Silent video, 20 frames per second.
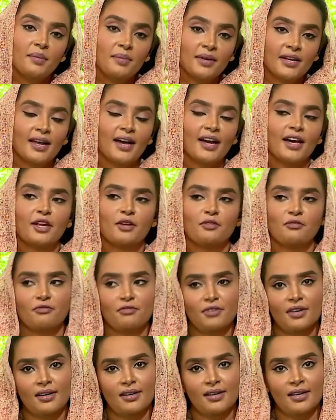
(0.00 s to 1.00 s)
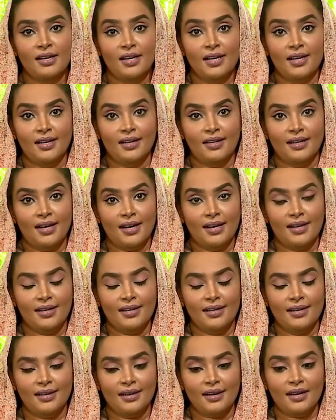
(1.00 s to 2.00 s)
بنعرف آه،
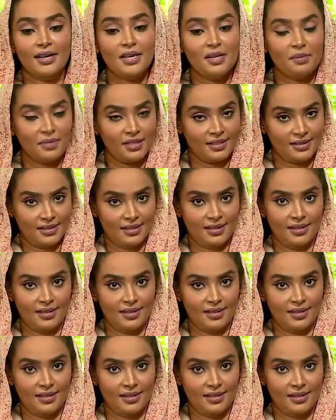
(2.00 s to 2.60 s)
يعني قيمة